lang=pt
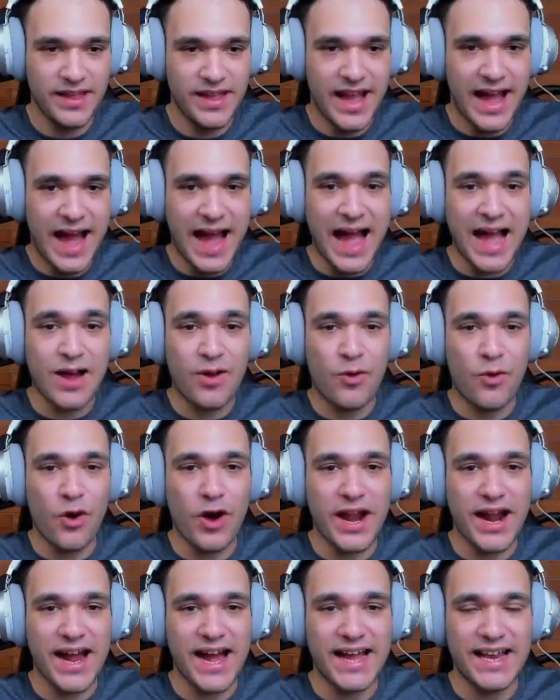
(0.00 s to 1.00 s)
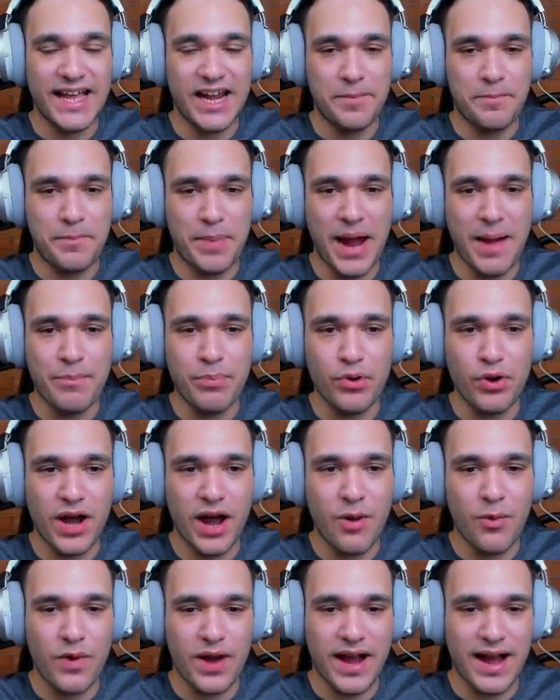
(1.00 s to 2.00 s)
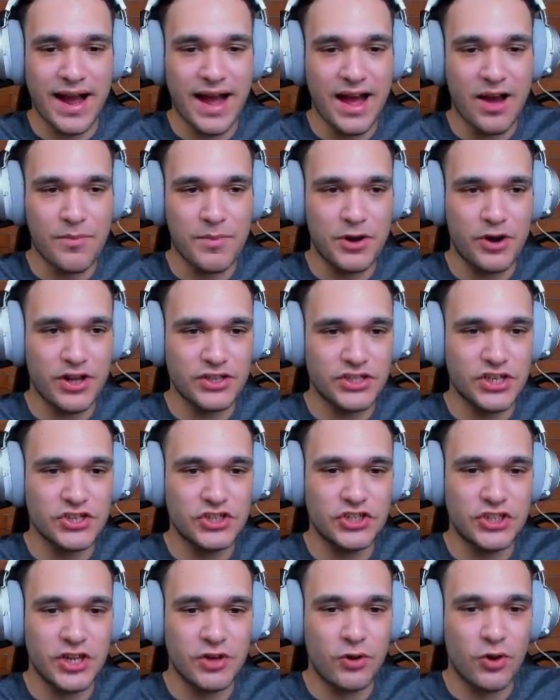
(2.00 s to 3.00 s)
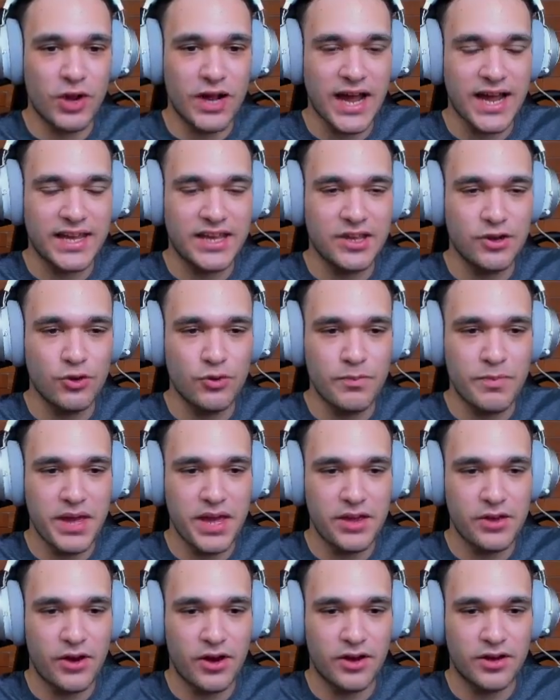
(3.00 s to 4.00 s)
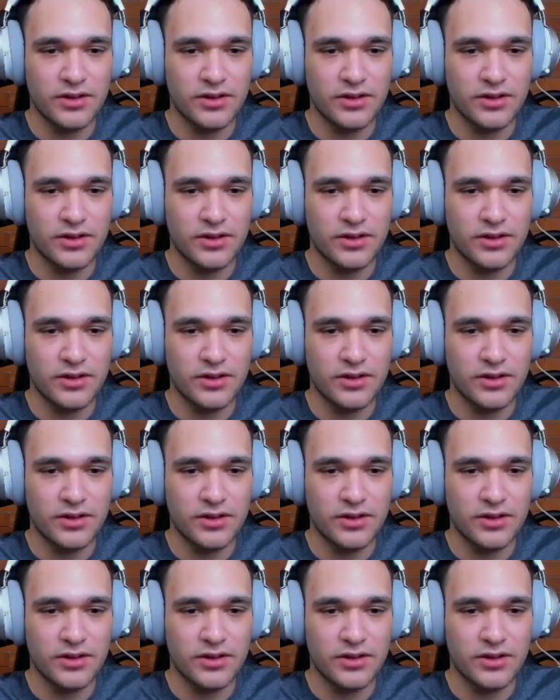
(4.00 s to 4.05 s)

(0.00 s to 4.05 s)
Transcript: Agora, galera, pra bugar o carro, mano, eu acho que a gente tem que colocar aqui no meio, ó.